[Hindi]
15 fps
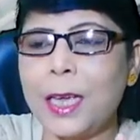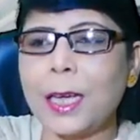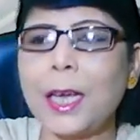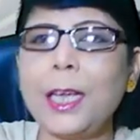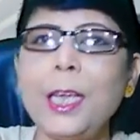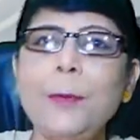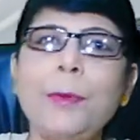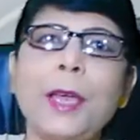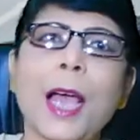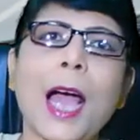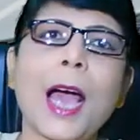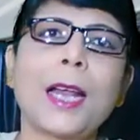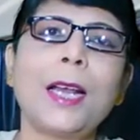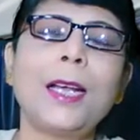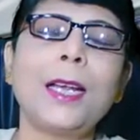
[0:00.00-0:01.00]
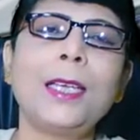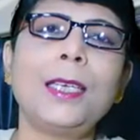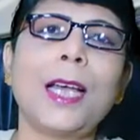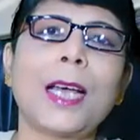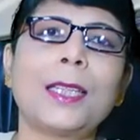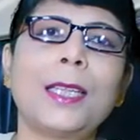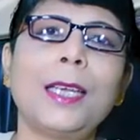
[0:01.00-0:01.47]
कहीं भी आरे
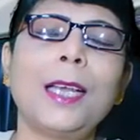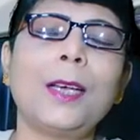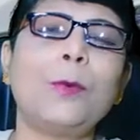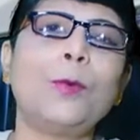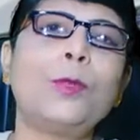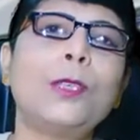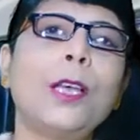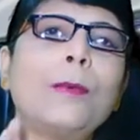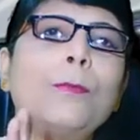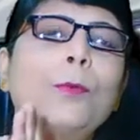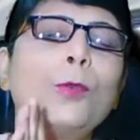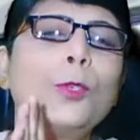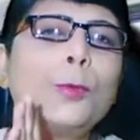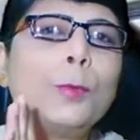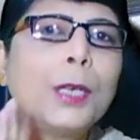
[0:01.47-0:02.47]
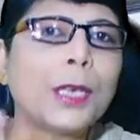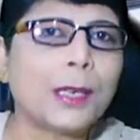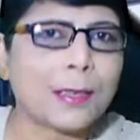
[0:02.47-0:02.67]
नहीं आती है उससे हम कुछ भी